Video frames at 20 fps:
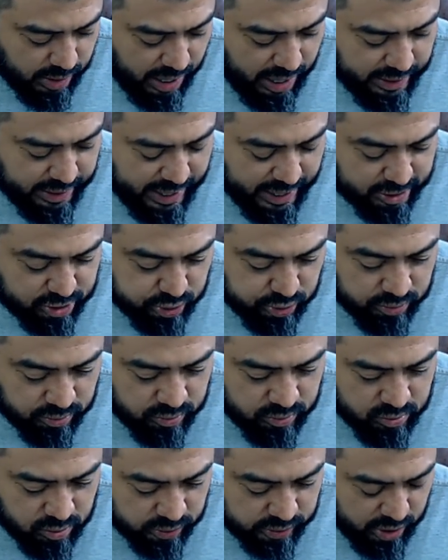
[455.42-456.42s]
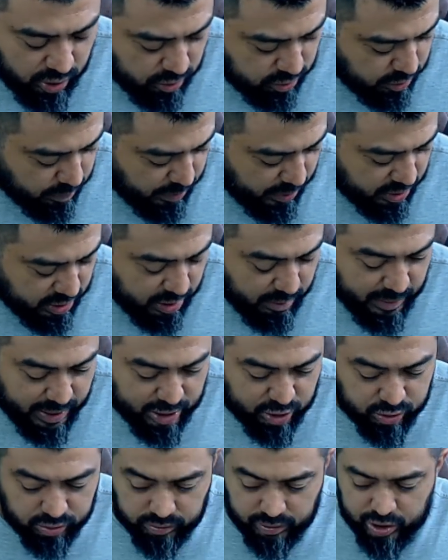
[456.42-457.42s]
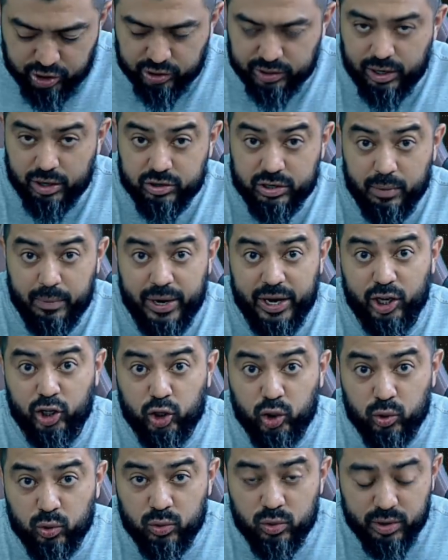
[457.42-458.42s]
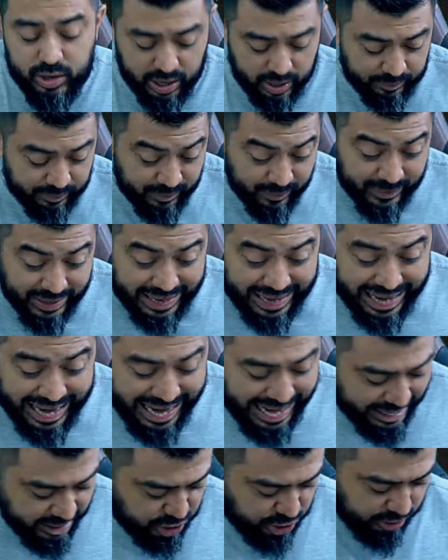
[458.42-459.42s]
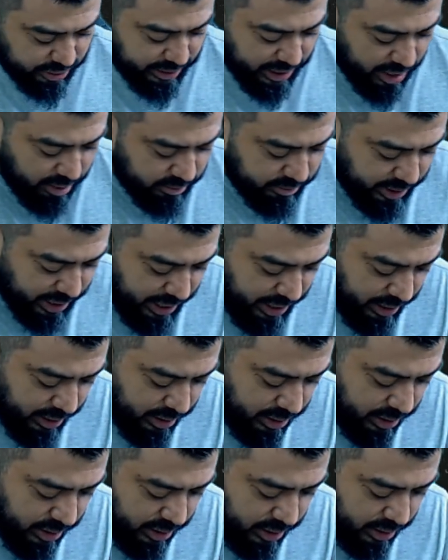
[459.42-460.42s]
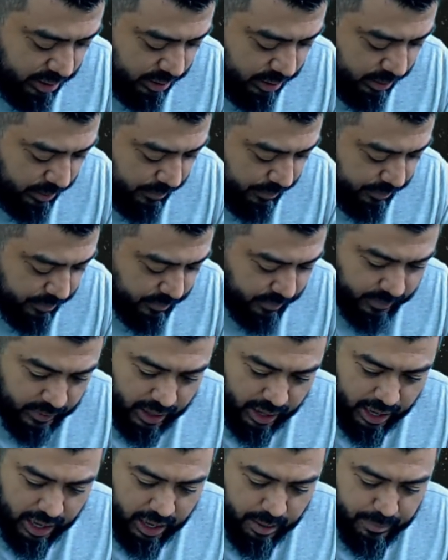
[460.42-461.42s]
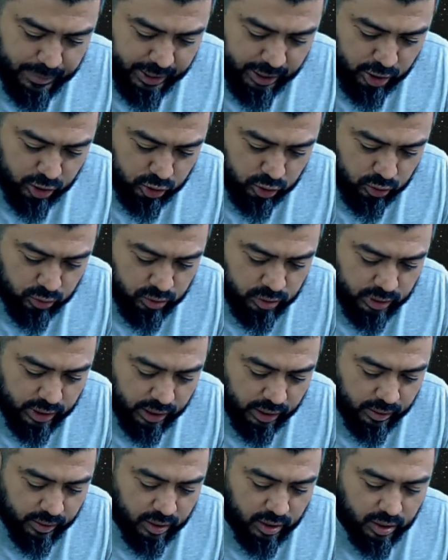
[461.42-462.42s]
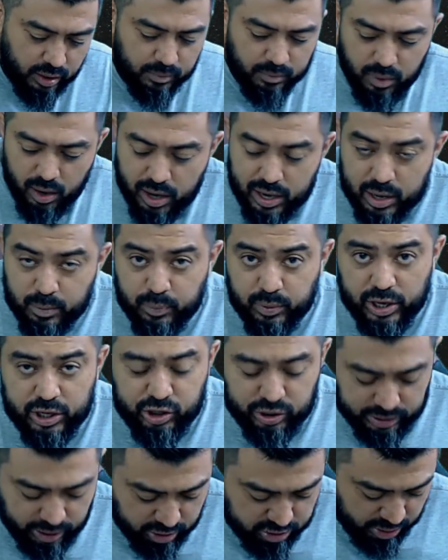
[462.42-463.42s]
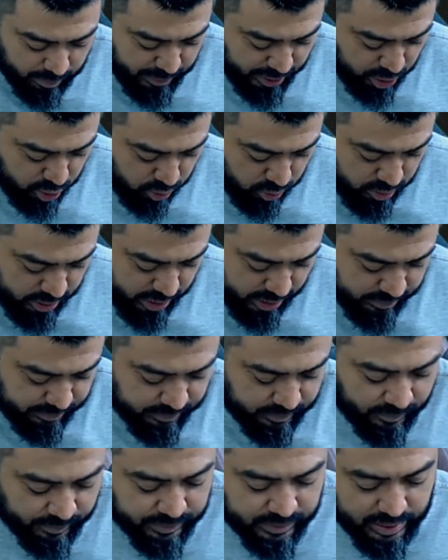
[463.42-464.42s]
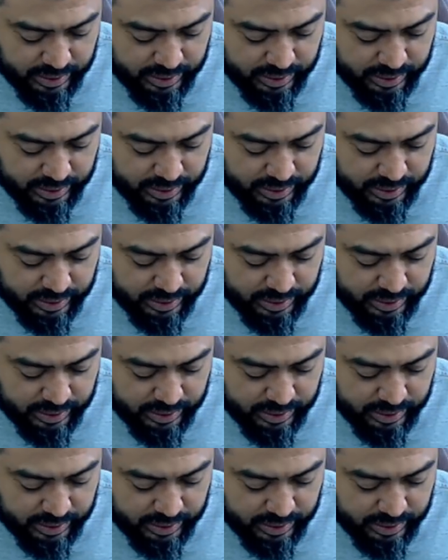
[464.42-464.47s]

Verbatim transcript: Anexo 1, conteúdo programático do edital de abertura. Edital de abertura. Bora para o edital de abertura?